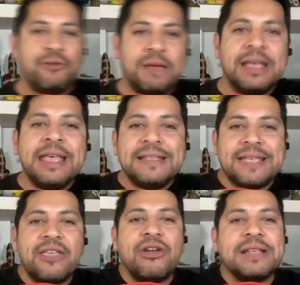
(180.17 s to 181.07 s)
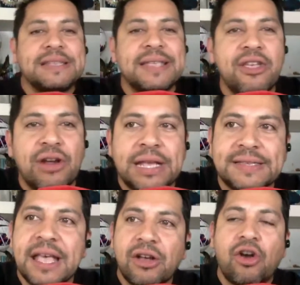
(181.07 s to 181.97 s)
forma. Señoras y
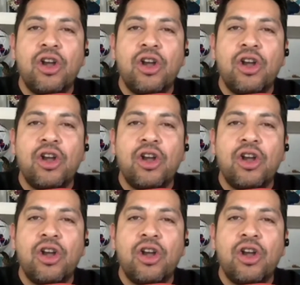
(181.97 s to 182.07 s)
señores,